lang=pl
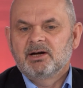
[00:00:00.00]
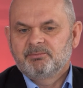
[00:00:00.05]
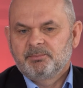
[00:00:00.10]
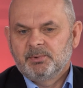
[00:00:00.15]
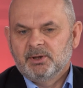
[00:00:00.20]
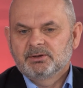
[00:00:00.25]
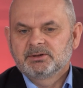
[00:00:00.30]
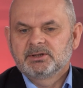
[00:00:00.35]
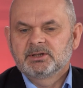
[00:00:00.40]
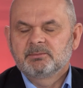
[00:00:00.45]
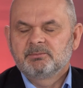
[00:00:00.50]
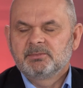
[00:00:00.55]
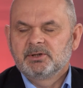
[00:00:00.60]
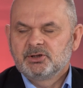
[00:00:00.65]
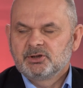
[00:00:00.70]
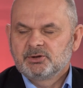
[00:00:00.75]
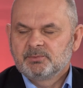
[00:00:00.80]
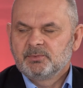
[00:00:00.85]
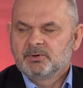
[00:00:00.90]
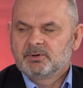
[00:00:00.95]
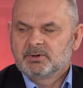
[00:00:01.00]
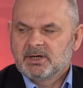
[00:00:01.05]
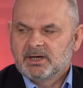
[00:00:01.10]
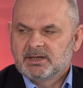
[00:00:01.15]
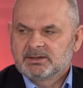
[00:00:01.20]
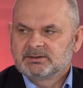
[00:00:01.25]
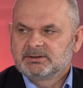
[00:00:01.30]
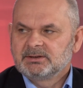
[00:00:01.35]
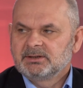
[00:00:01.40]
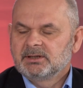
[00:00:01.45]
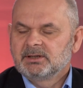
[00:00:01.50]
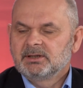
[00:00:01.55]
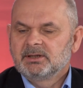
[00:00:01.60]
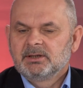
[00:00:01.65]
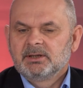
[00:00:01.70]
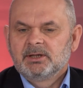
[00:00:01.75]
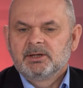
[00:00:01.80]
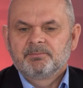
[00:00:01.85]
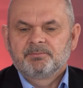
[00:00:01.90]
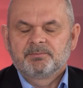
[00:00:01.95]
a w piątek mieliśmy okazję
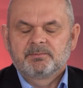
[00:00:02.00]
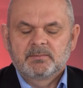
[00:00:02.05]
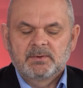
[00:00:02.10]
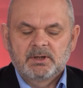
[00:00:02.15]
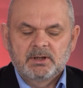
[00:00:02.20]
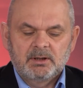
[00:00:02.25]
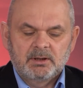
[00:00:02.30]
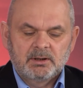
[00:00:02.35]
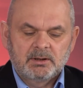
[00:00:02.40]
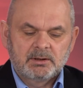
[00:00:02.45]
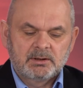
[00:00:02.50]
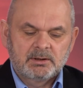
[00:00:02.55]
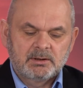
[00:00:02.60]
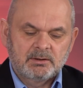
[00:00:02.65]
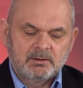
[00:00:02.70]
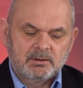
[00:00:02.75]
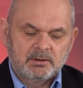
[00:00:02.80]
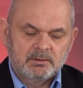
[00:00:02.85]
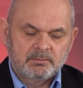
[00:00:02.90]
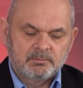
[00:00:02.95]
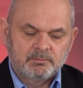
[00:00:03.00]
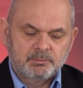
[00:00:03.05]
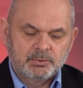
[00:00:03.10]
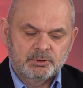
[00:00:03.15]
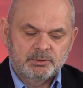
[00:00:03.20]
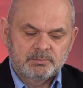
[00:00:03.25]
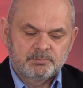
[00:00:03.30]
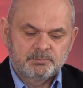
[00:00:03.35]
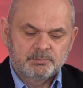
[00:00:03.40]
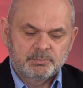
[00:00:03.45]
mm, e, pod